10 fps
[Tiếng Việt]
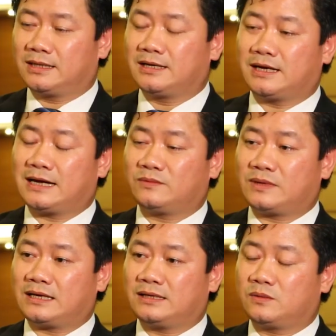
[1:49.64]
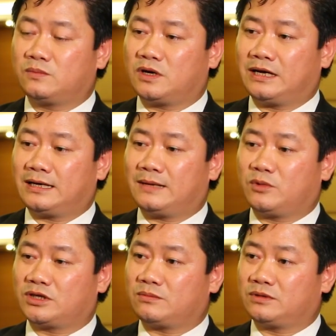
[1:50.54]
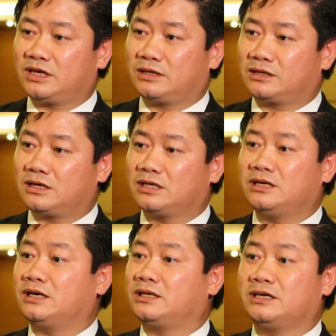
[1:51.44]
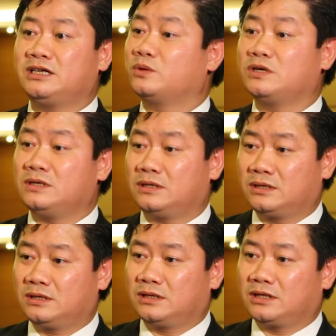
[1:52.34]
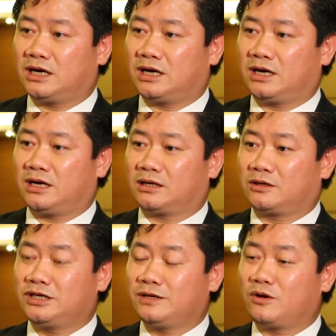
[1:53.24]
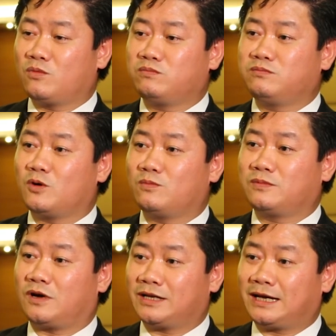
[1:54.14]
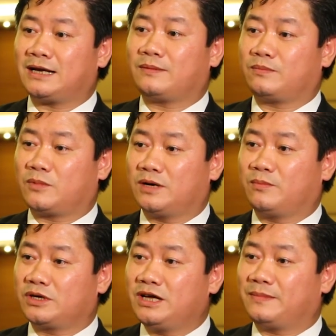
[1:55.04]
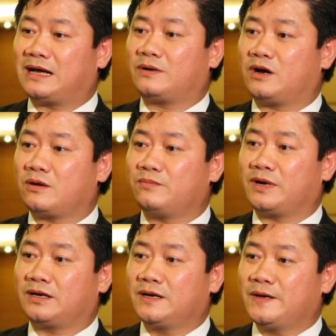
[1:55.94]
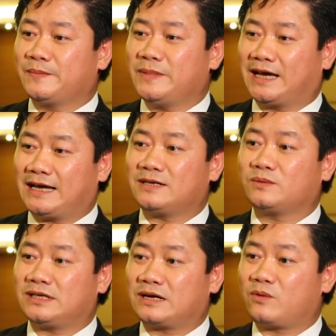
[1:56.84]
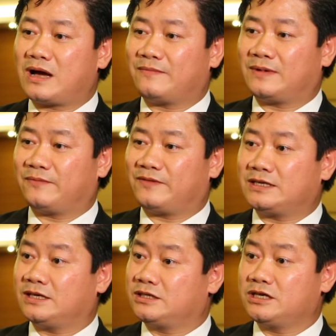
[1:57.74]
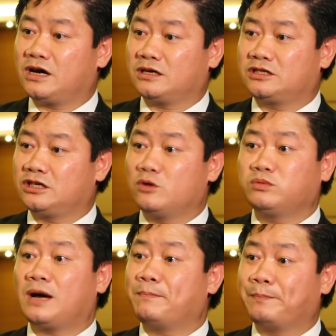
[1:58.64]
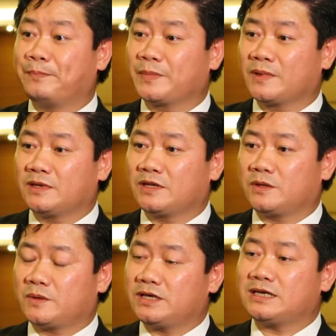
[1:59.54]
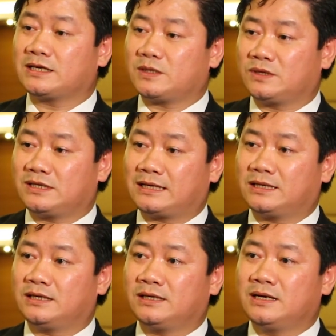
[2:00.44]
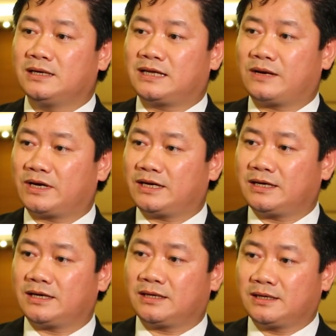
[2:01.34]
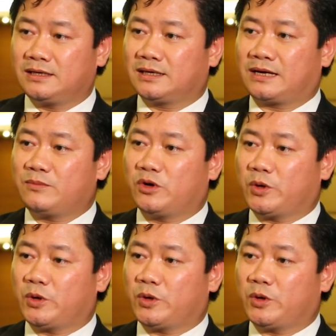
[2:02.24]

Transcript: tỉnh nghệ an chúng ta thì cũng có lẽ là một trong tỉnh cực kỳ lợi thế nhiều thứ à, nhưng cũng cũng có lẽ là ở một điểm nào đó cũng bị nghẽn trong thời gian qua và phát triển chưa chưa đúng tầm thì tôi nghĩ rằng trong thời gian tới theo cái cái buổi